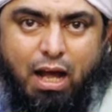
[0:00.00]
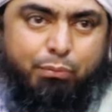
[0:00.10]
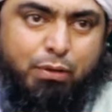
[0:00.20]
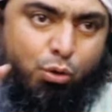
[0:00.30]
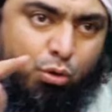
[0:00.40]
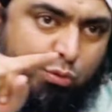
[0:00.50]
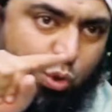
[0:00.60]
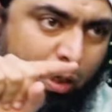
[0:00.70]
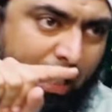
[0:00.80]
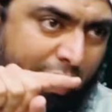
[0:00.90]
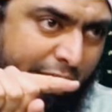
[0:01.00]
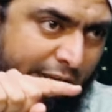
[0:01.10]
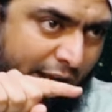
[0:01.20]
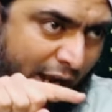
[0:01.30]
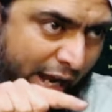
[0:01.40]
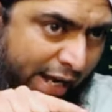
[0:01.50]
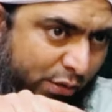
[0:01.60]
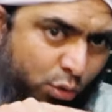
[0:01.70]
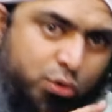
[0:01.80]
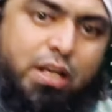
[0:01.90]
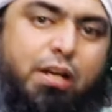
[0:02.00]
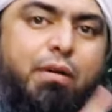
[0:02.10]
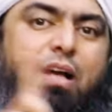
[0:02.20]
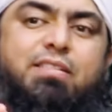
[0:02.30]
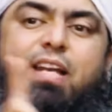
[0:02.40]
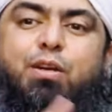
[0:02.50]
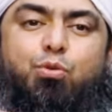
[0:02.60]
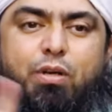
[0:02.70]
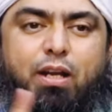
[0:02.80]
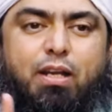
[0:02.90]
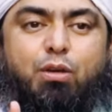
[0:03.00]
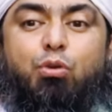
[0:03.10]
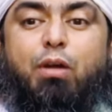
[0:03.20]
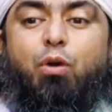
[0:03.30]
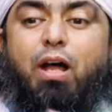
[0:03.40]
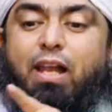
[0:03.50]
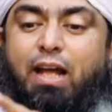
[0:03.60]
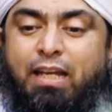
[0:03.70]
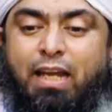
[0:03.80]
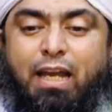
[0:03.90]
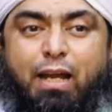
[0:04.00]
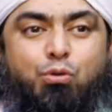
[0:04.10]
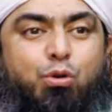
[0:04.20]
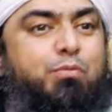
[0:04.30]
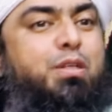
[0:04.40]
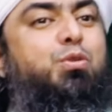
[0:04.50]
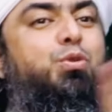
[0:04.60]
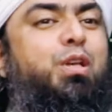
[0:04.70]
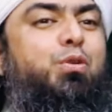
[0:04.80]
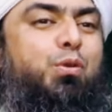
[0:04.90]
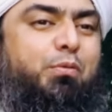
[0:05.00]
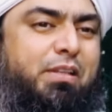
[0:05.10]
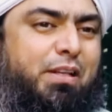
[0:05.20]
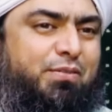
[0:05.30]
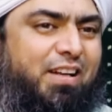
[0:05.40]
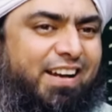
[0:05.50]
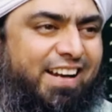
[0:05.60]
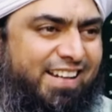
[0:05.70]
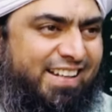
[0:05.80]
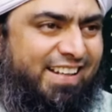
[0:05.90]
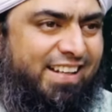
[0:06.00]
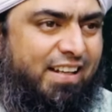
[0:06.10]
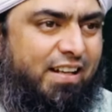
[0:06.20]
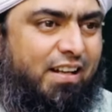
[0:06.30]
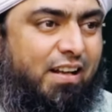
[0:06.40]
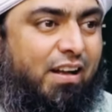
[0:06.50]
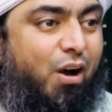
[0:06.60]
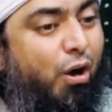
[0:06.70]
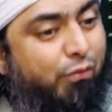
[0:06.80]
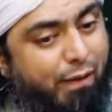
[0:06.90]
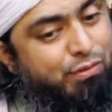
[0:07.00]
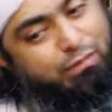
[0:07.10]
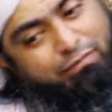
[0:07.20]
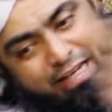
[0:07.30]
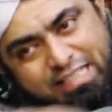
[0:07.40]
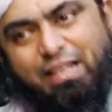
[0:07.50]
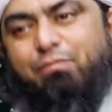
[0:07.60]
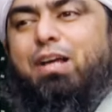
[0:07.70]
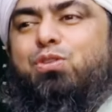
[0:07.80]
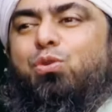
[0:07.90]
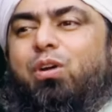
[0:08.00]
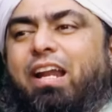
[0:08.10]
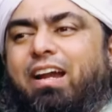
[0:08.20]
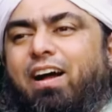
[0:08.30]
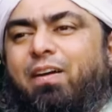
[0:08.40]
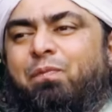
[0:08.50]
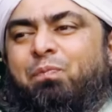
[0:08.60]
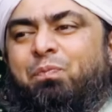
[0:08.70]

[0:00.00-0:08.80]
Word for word: आपका हुक्म सुनने के लिए आए तो उसकी नमाज नहीं टूटेगी क्योंकि वो अल्लाह के एक हुक्म से दूसरे हुक्म की तरफ जा रहा है और वापसी में वहीं से नमाज शुरू करेगा